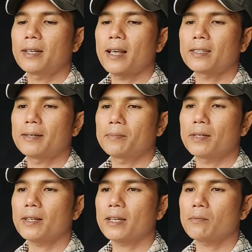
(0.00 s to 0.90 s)
can thiệp
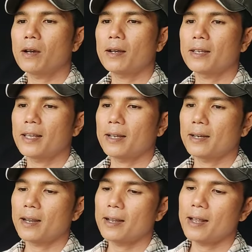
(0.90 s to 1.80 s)
những cái kem co đây nha
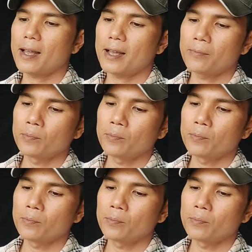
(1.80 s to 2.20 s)
đây là